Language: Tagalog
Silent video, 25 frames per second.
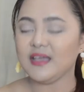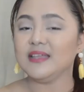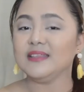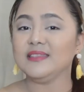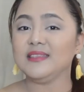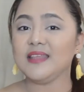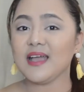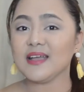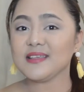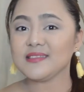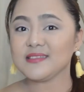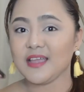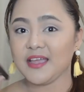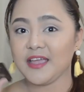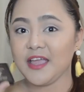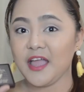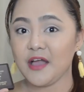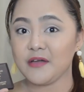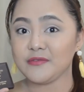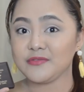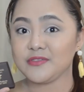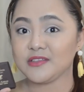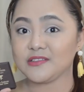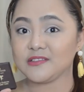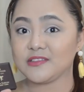Next, I
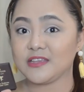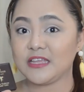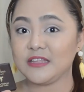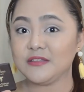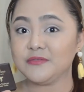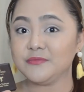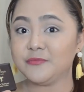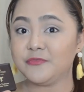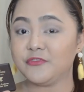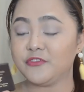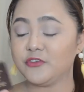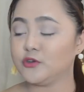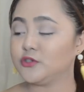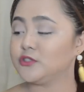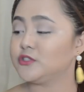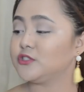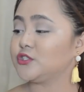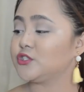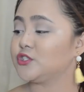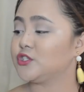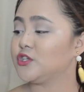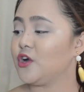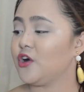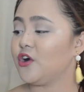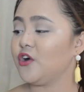have the Skin Food
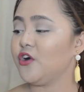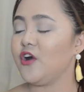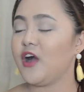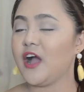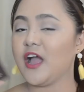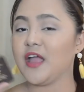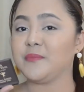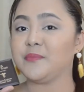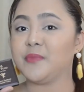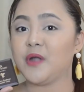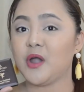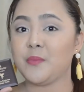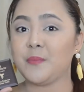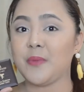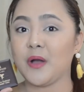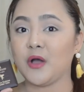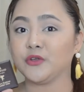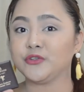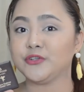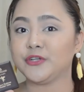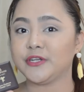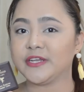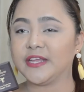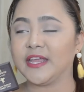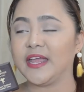Choco Eyebrow
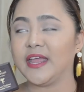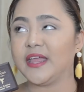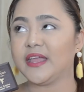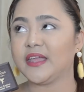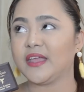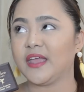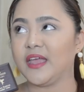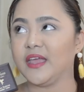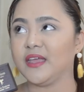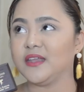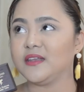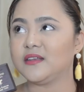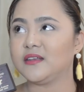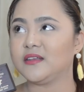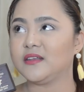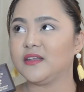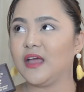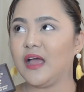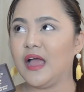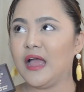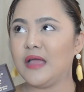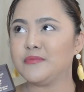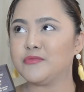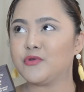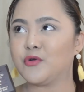Powder Cake and
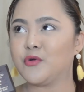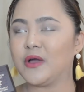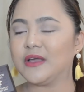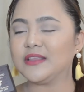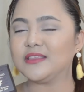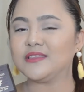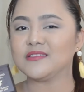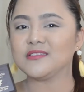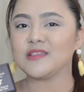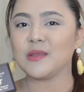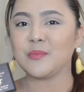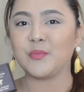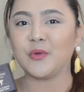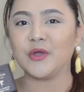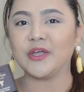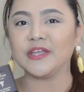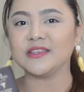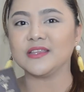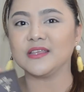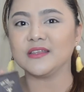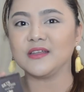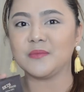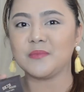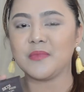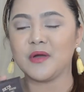I'm quite
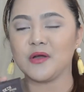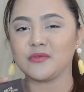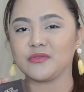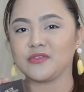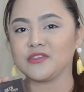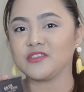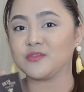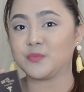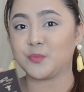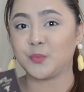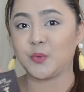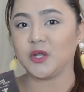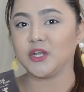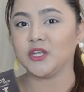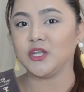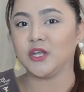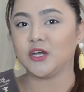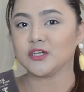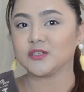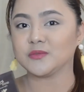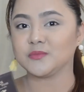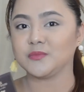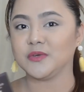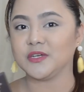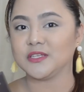disappointed about this product
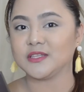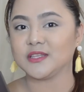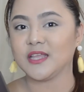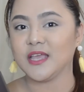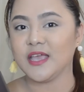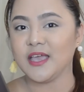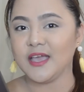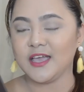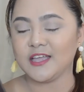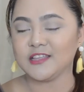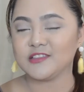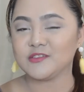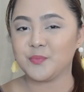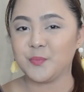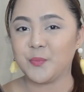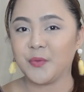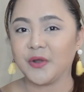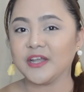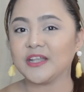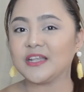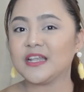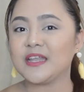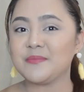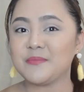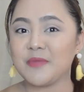but it's
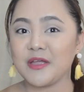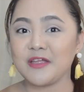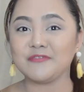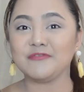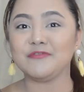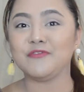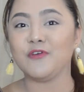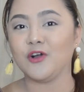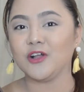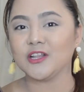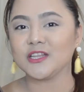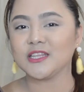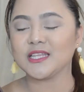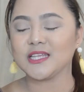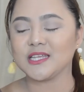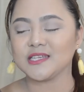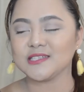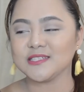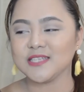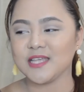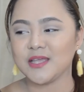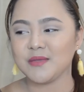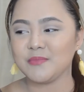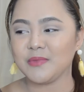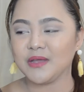partly my fault
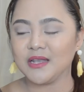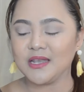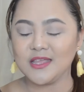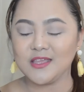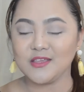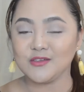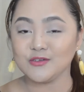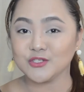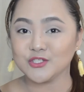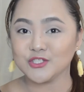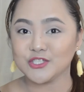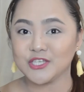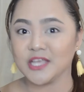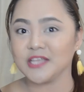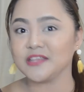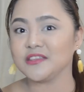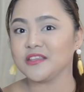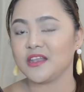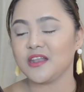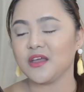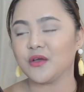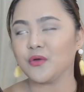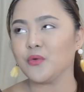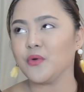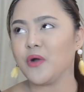kasi mali yung shade
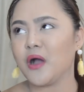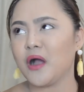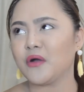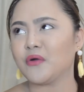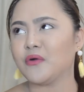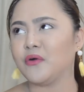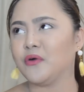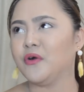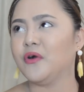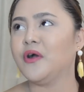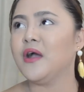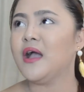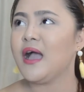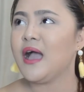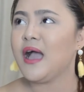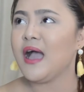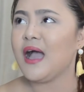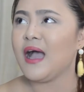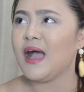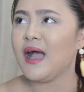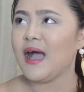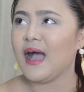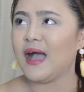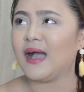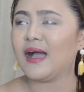na nakuha ko.
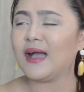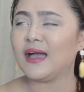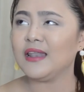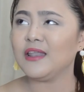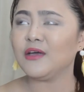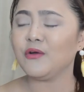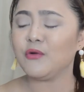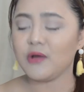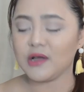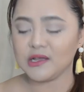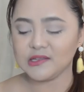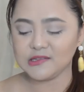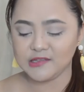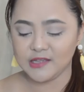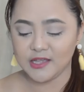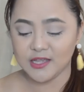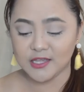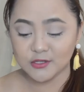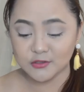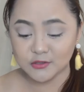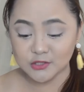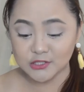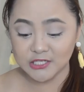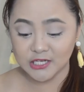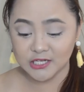Akala ko kasi
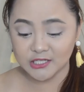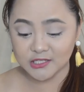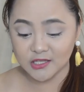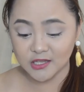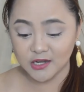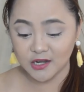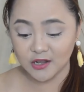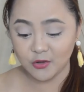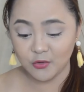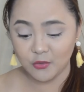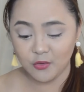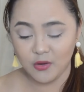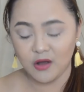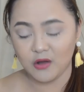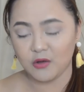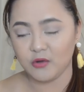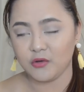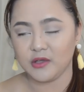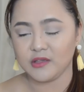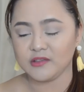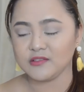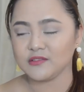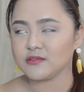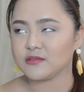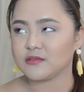yung shade na nakuha ko
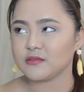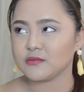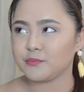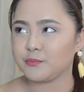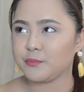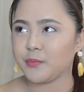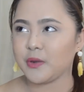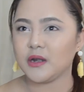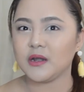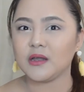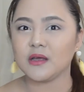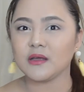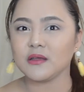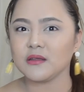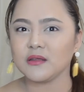is parang